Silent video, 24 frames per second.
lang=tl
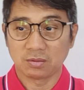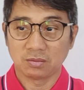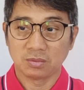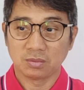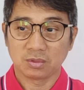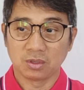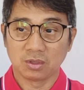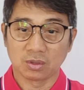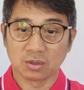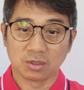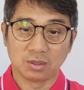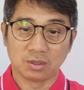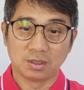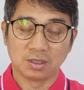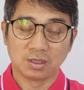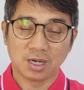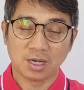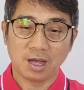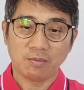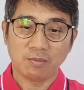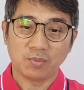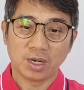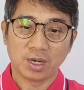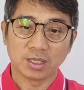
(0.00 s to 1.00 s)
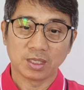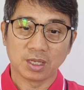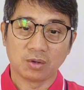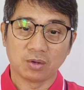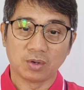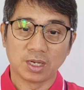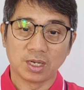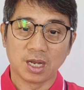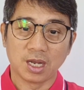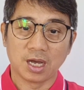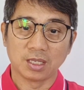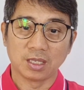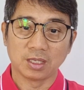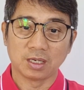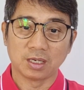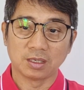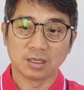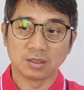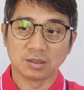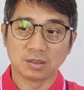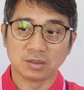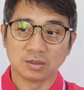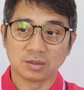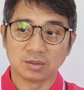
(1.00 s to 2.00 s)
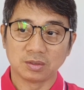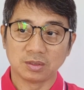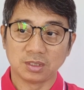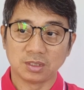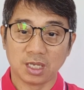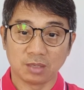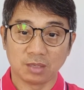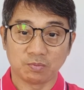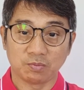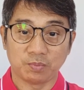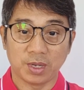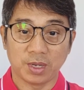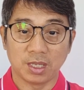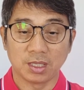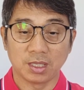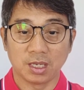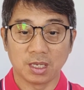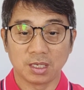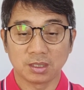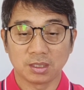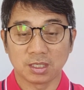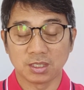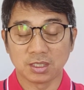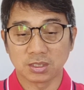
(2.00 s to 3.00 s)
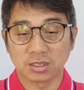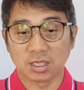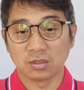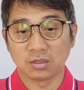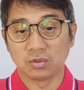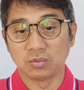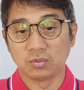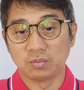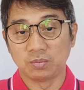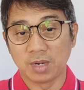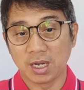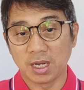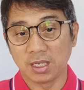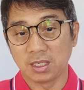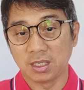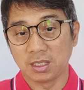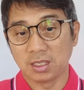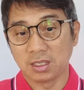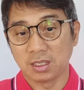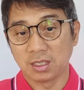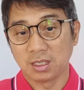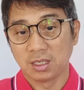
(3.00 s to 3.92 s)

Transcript: totoo nga ba na wala ng death penalty sa Dubai?